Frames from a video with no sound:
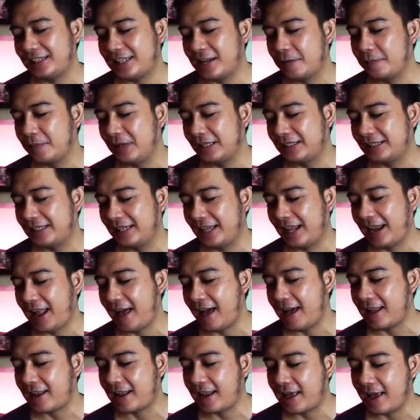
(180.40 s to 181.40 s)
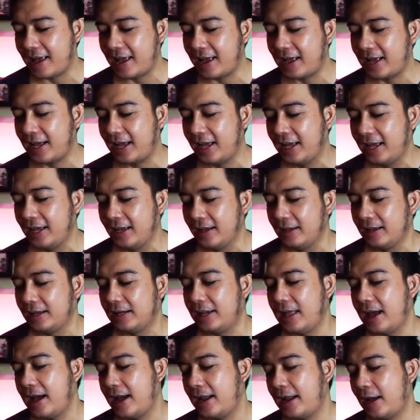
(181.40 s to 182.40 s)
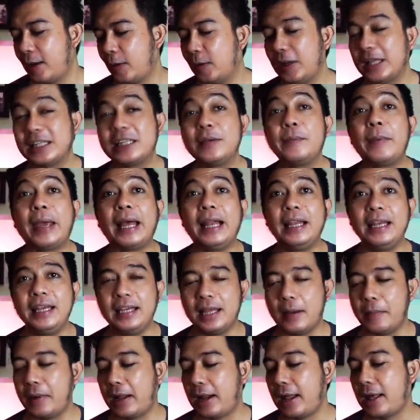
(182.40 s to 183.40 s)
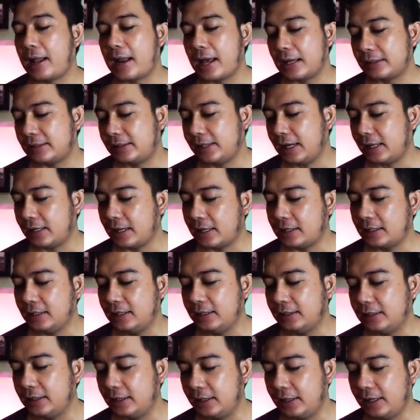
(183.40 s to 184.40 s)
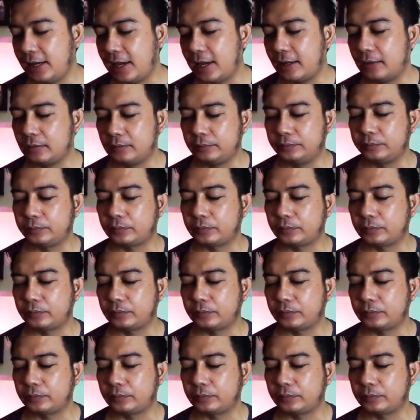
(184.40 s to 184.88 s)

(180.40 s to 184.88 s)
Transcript: sama si Rara dan aku lihat si Meli sama Rara sih yang di sini yang